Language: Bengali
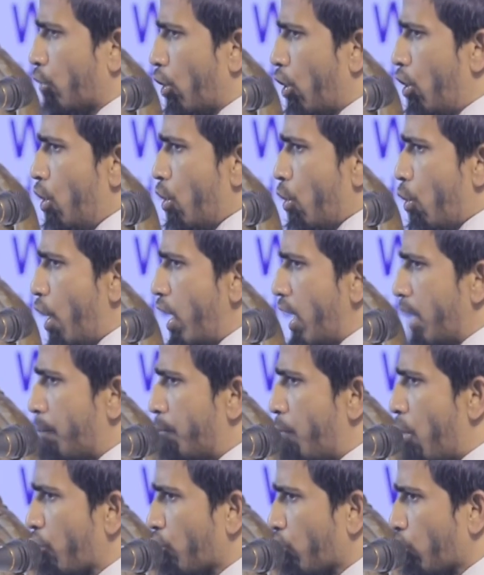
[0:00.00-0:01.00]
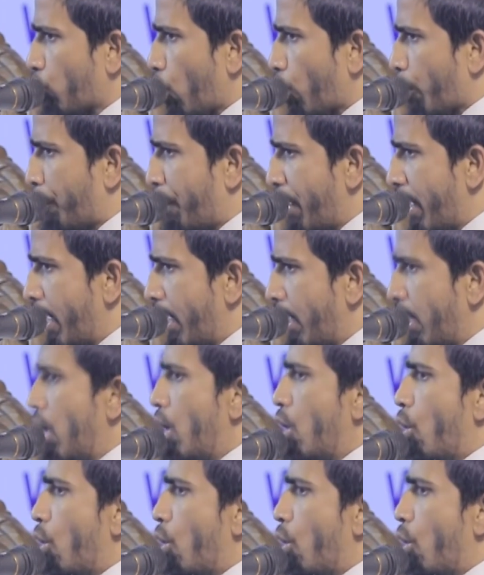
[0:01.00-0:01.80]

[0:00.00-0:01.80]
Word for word: তো ওই মস্তকবিহীন